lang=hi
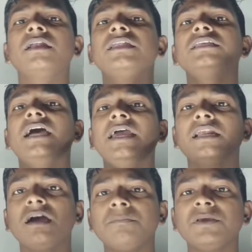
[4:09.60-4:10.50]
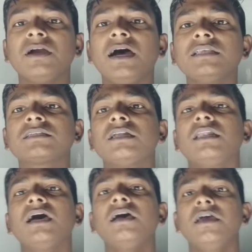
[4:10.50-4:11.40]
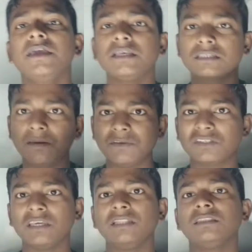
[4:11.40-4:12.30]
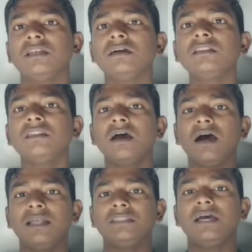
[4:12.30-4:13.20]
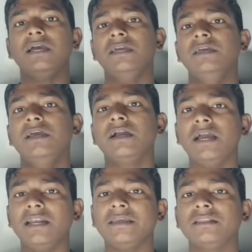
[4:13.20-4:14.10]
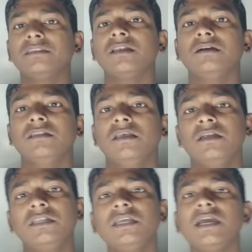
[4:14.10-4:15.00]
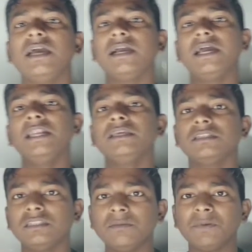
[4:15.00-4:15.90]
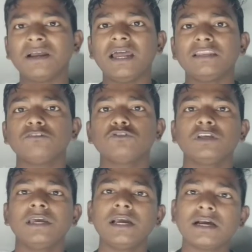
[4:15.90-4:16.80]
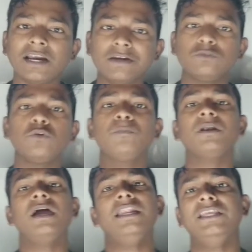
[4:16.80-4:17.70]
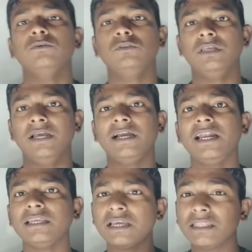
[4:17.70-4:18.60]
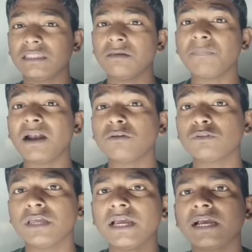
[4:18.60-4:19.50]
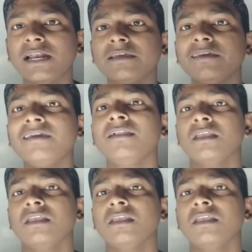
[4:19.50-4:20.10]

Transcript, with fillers: डिजाइन का विकास करना ये सब इसके अंतर्गत आता है कैड के अंतर्गत ठीक है कैड कितने प्रकार के होते हैं कैड दो प्रकार के होते हैं कैड के कितने पार्ट होते हैं कैड के